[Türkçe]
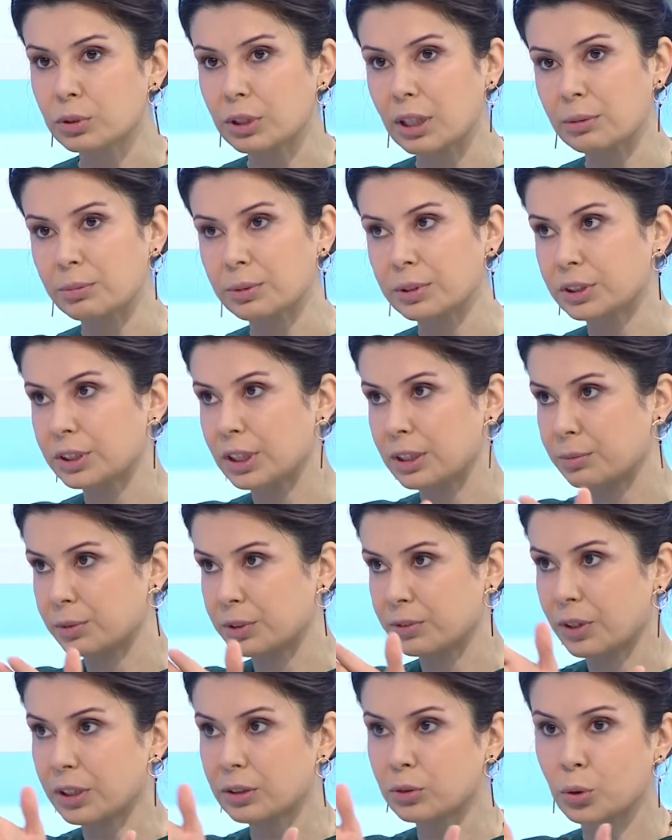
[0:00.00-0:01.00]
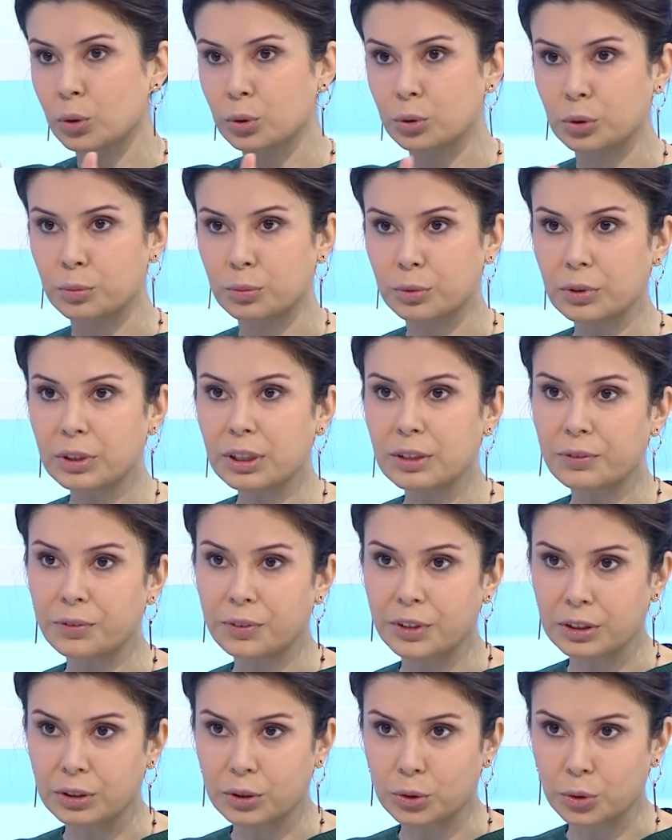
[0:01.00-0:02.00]
özel bir şeyimiz var koltuğumuz var
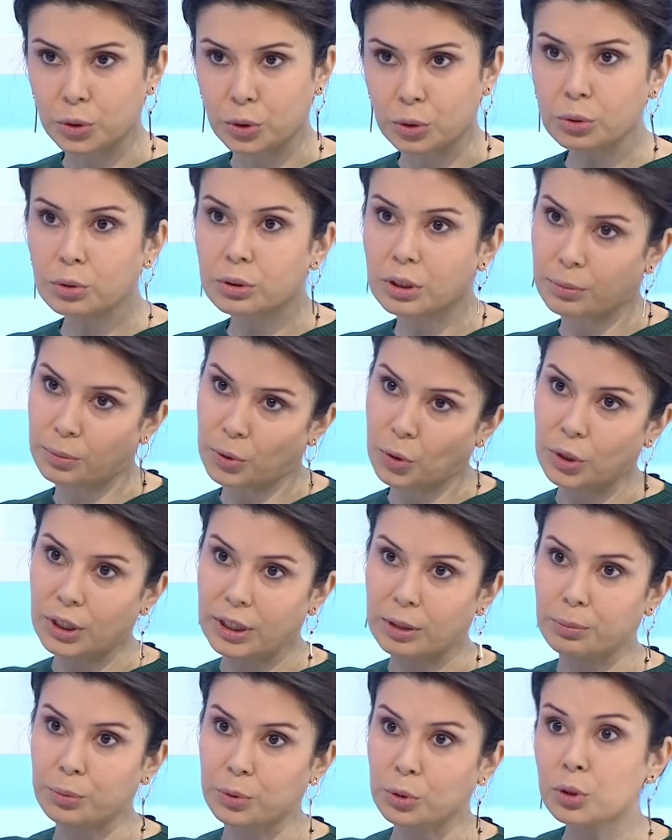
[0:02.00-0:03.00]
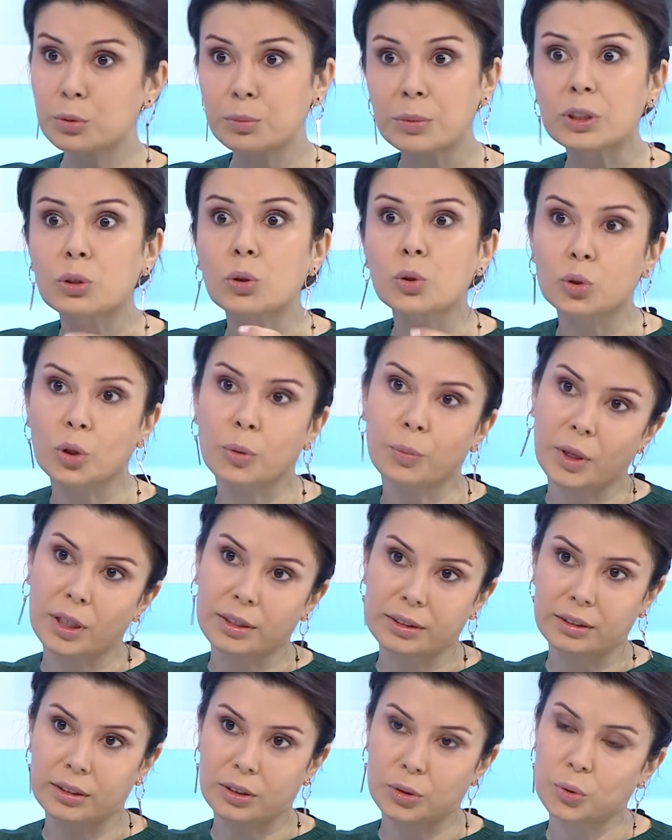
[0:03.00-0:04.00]
hafif yatırıyoruz. Tabii öyle yapıyoruz mikroskop
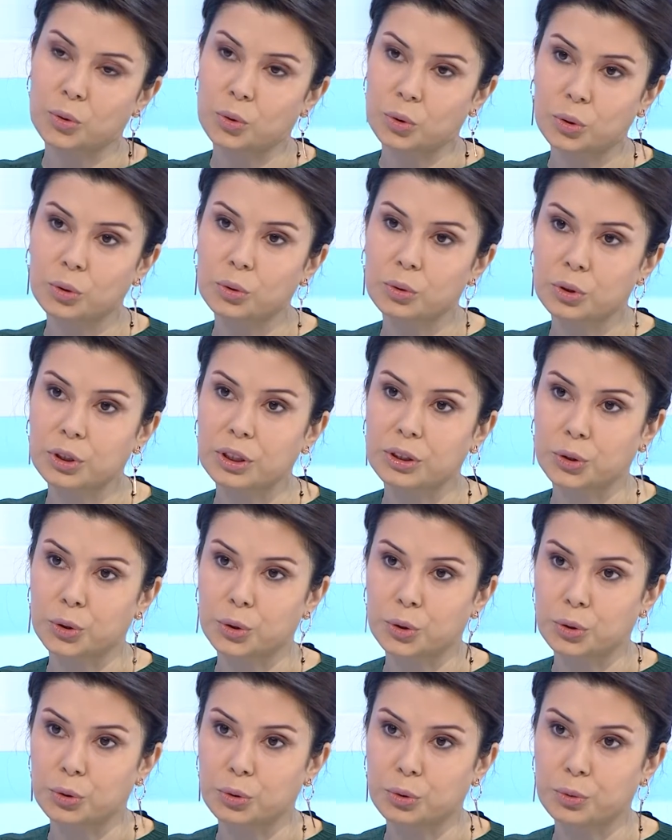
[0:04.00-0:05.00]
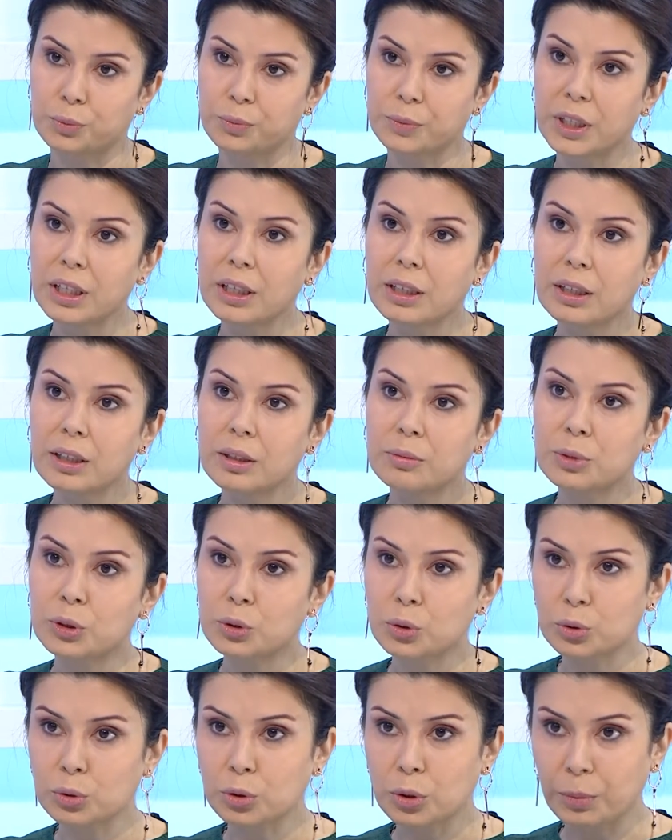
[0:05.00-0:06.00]
altında çünkü çalışıyoruz.
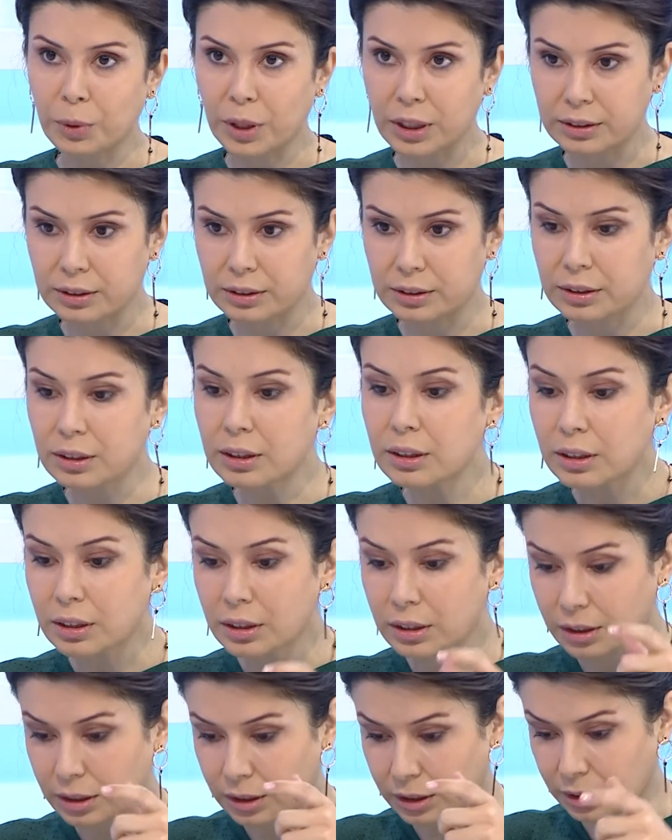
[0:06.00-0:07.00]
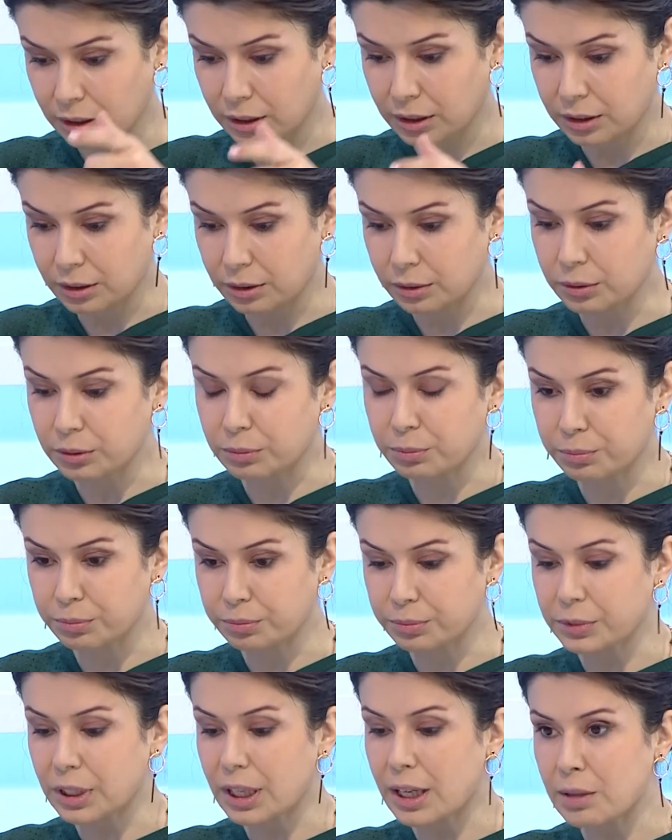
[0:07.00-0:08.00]
Mikroskop altında e,
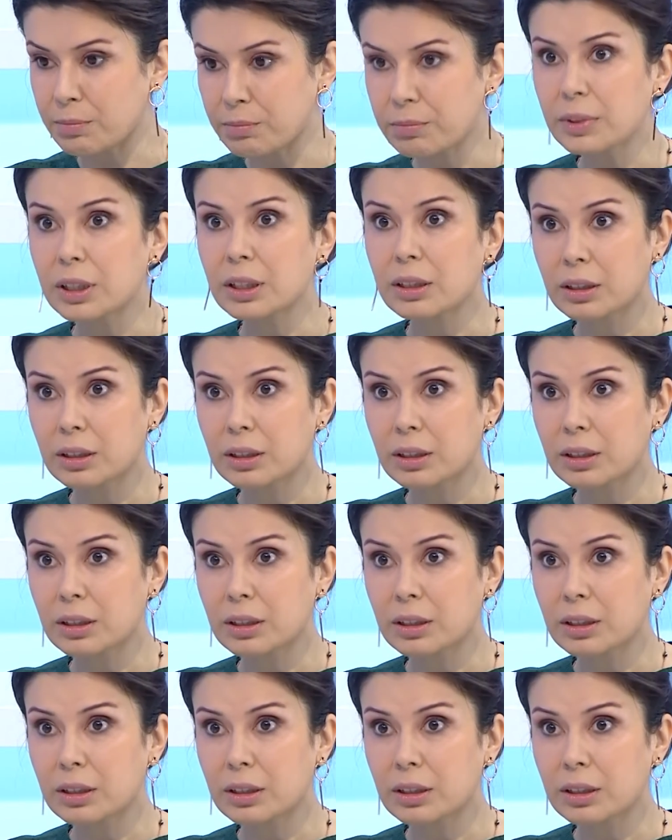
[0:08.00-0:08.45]
hem